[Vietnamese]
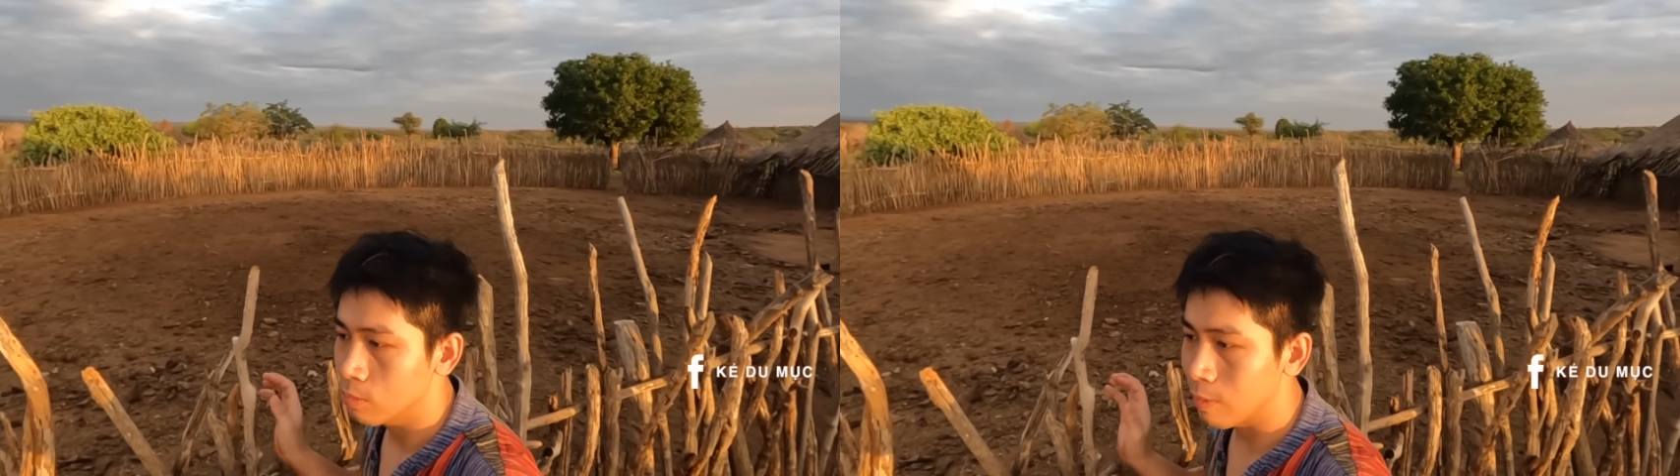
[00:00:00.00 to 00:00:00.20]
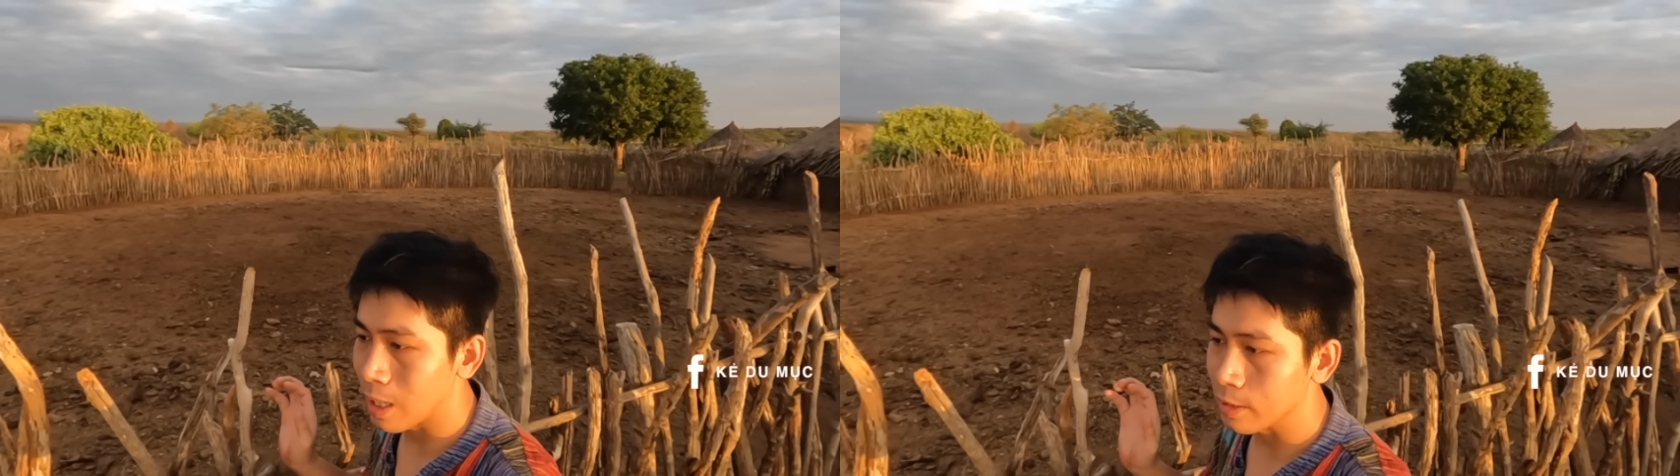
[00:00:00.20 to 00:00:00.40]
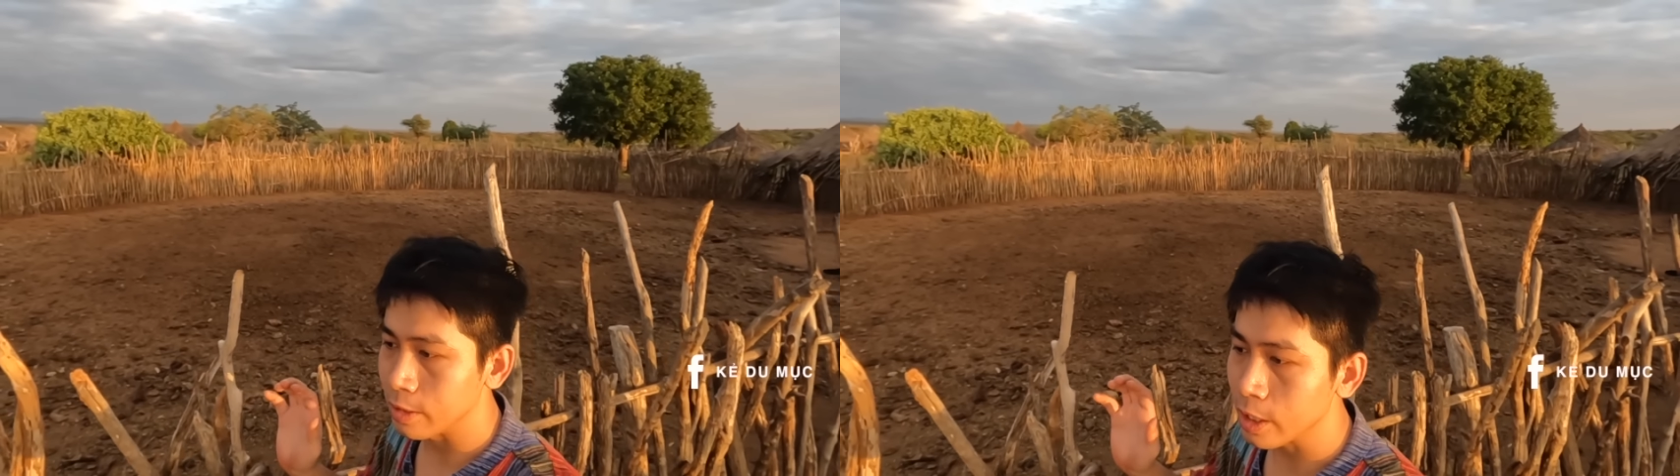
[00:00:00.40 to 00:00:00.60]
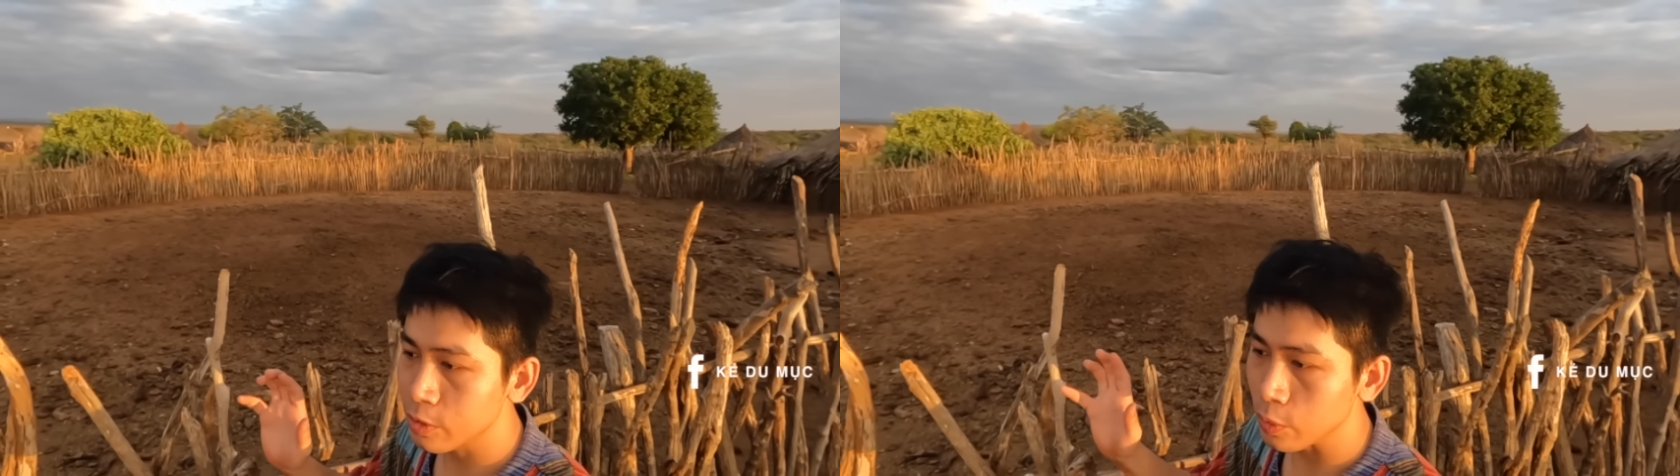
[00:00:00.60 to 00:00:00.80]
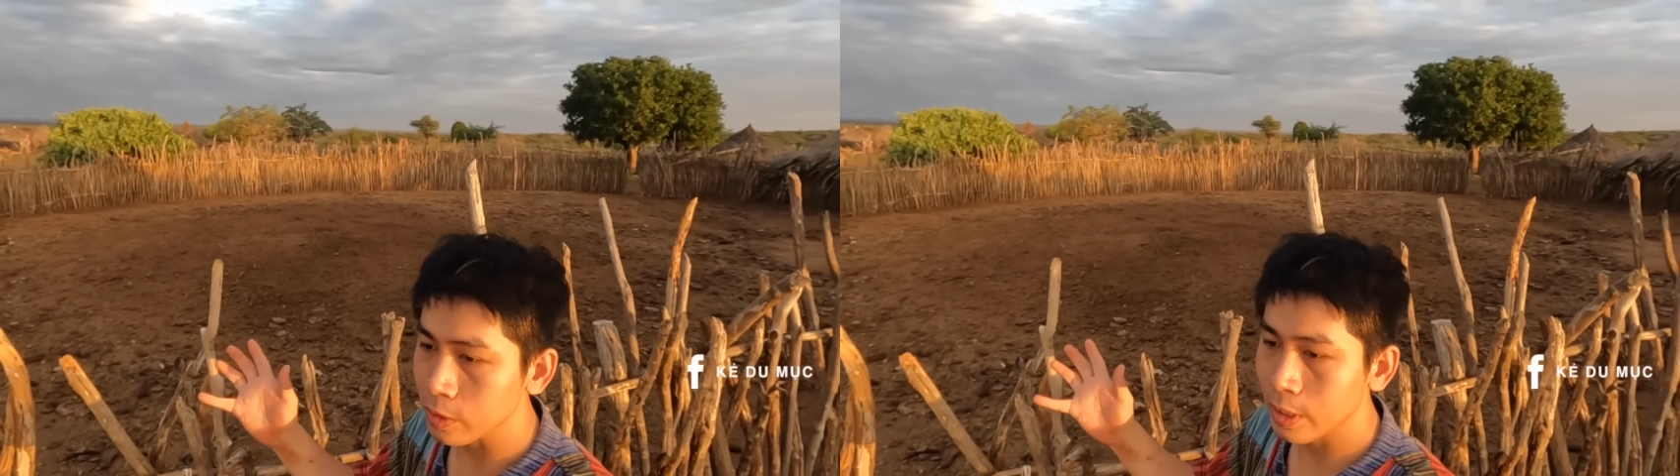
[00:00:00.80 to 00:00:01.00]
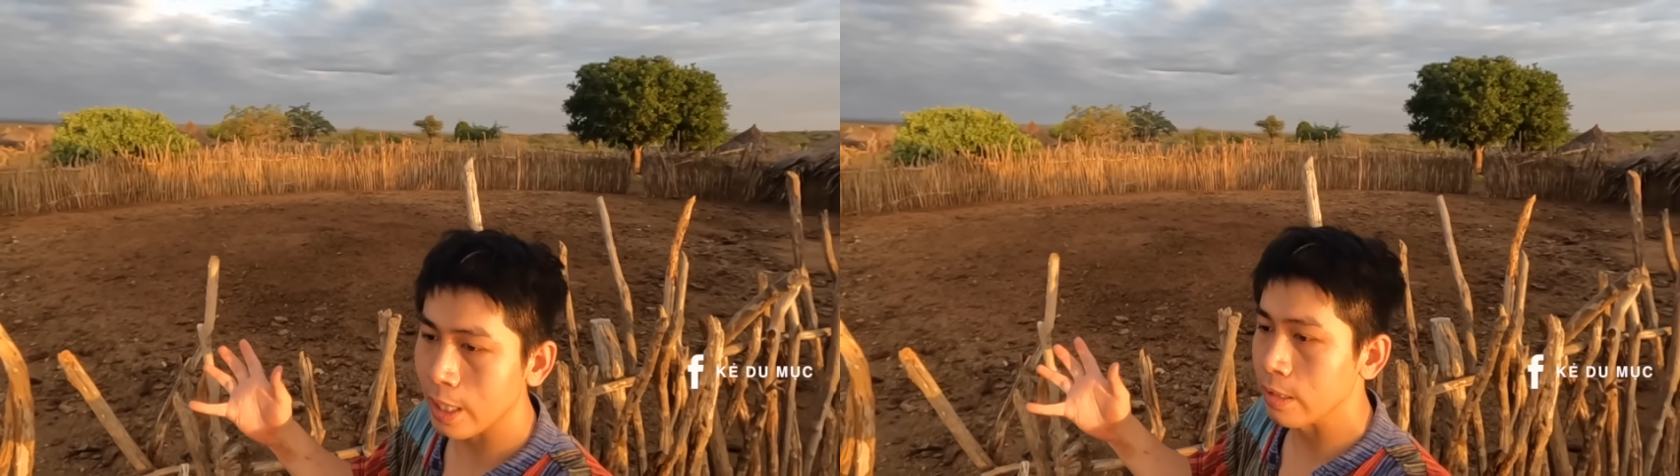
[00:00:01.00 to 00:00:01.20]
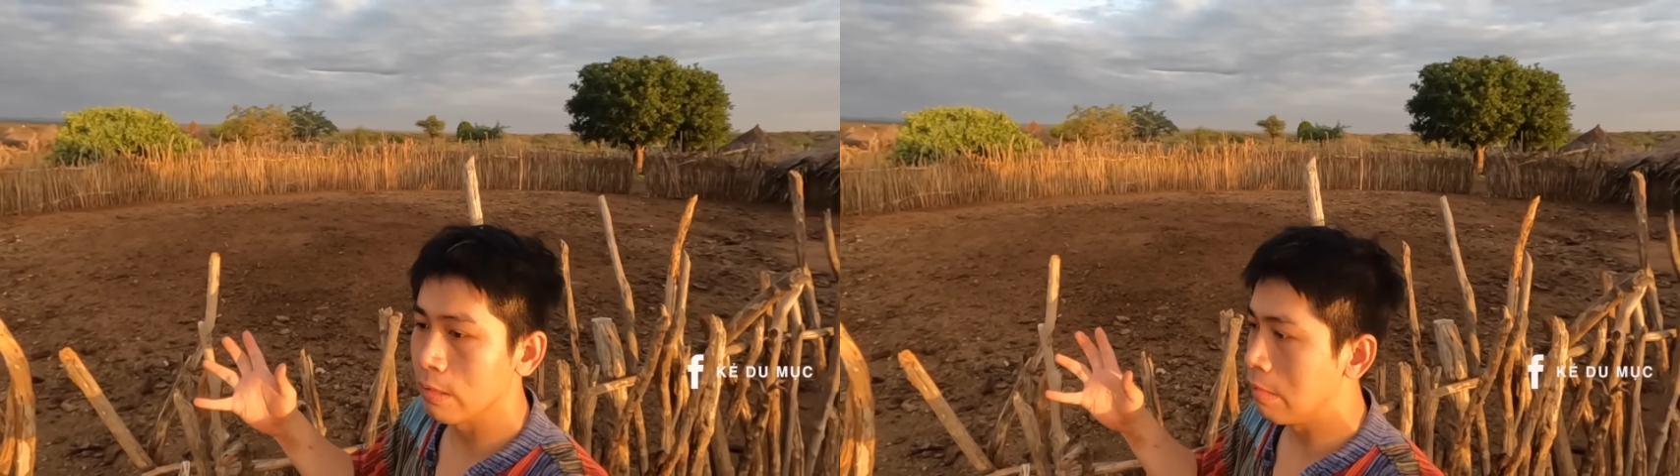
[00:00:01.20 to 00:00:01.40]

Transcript: và những cái chuồng như này